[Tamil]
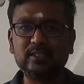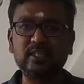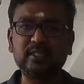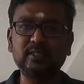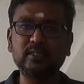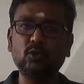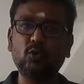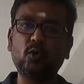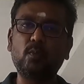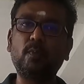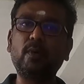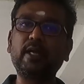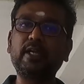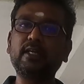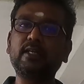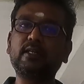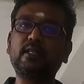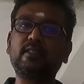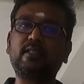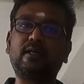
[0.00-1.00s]
ஜஸ்ட் ஒரு
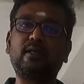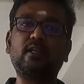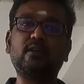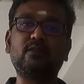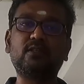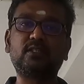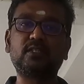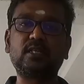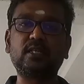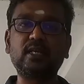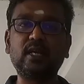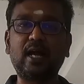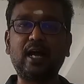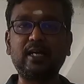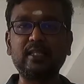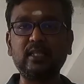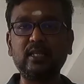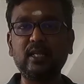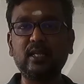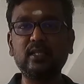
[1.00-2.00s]
பக்கெட்டில் தண்ணி வச்சுட்டு
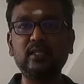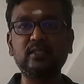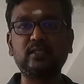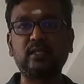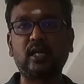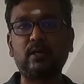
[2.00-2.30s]
அதுலேருந்து